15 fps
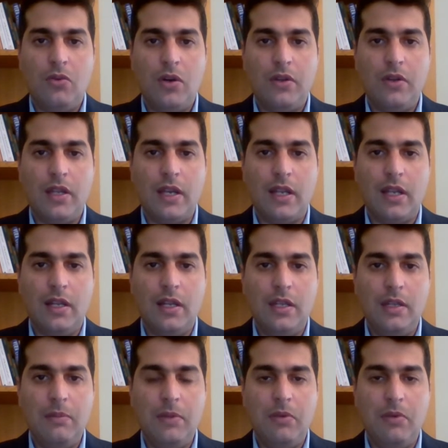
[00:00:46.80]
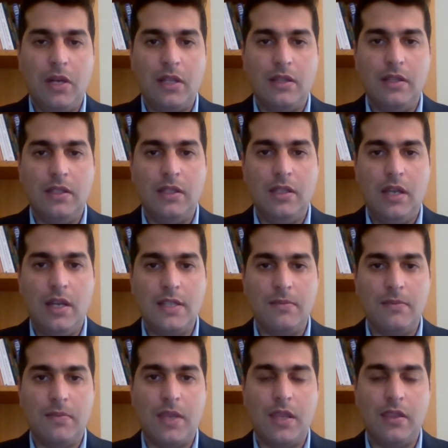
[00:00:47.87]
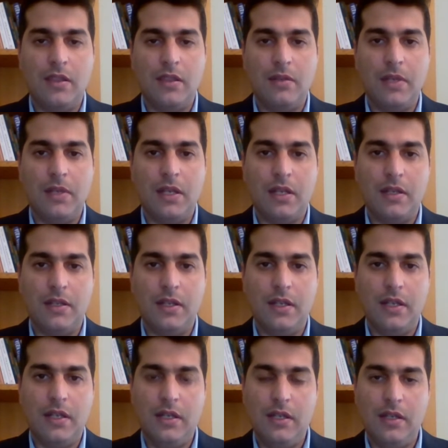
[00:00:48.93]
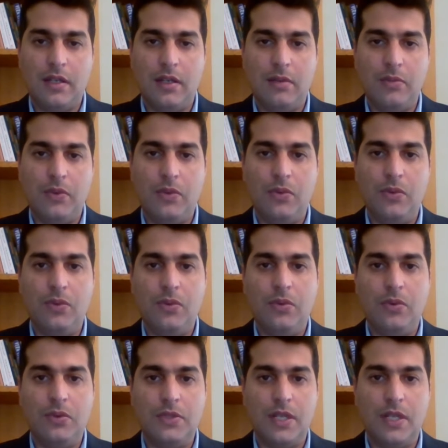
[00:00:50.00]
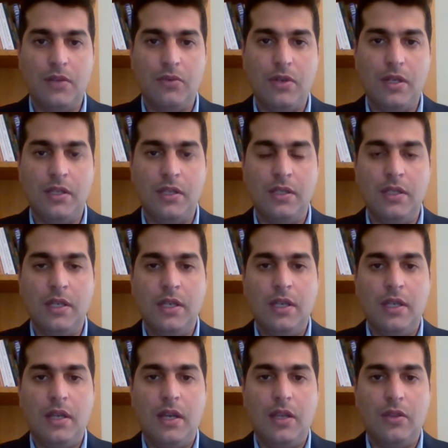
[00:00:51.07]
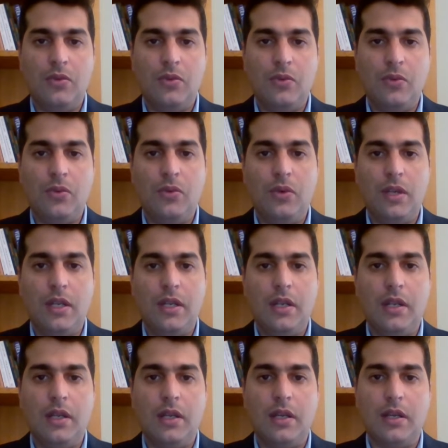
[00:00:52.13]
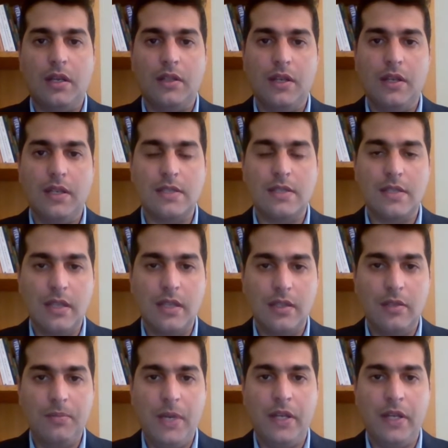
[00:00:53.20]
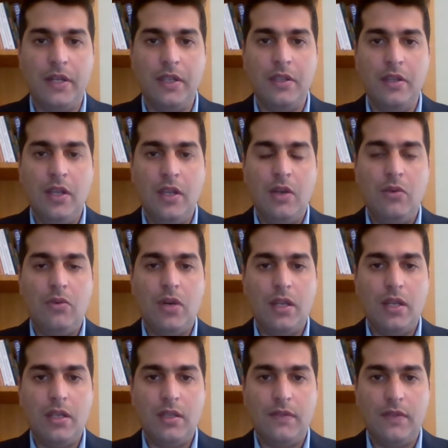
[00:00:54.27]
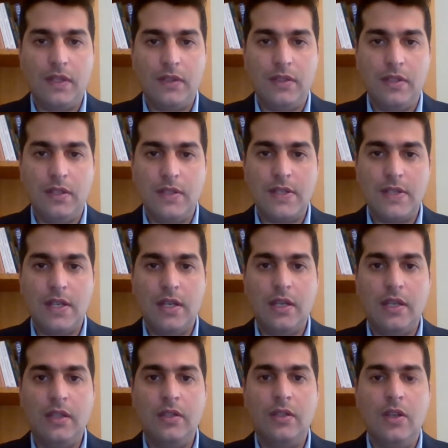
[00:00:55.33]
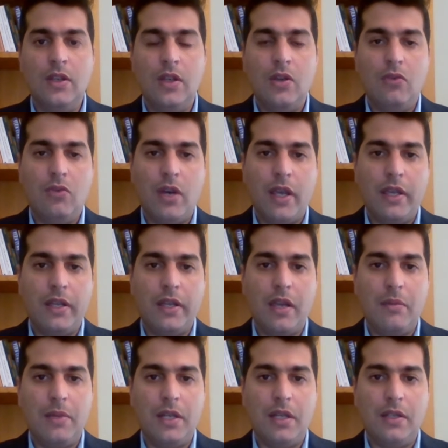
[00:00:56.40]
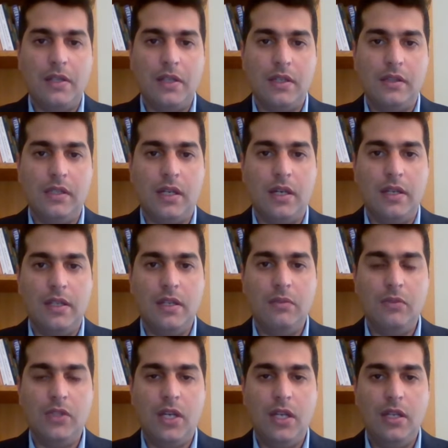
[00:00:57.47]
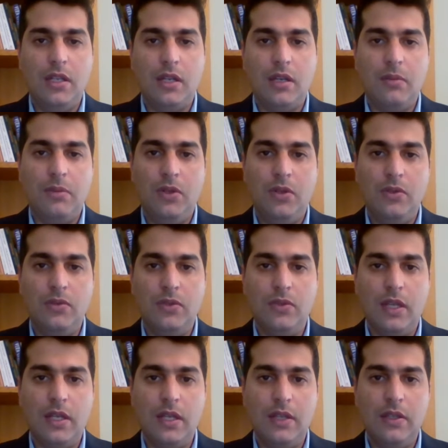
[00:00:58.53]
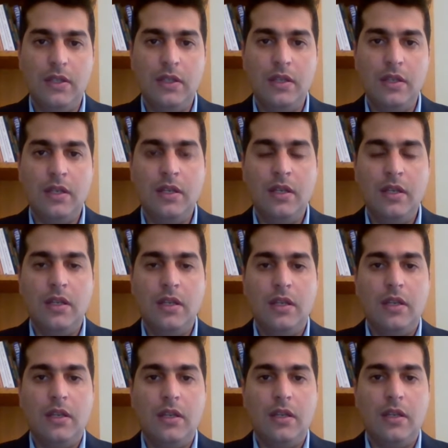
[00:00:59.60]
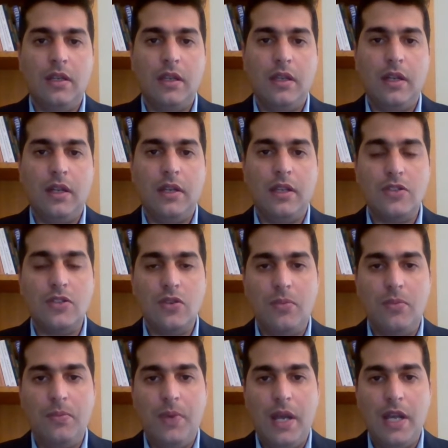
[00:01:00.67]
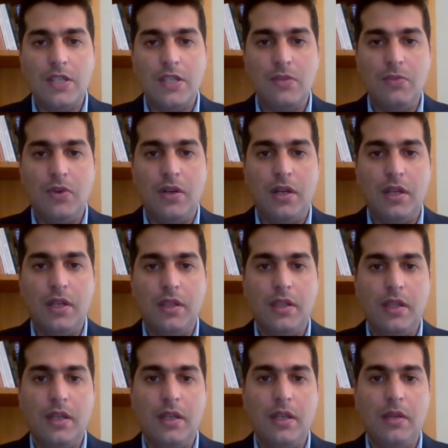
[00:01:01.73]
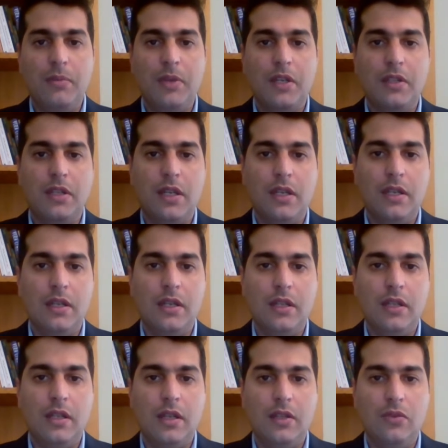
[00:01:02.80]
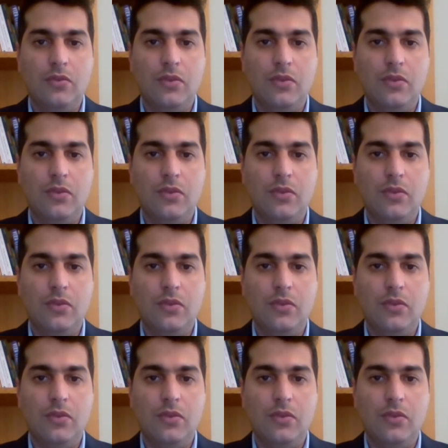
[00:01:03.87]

وهناك القليل من الوقت لحسم كثير من القضايا العالقة منذ سنوات حيث أن قضايا الصيد البحري وآلية فض النزاعات وغيرها من القضايا التقنية المتعلقة بالحدود الأيرلندية آه، يعني يصعب حسمها إذ أن بريطانيا لا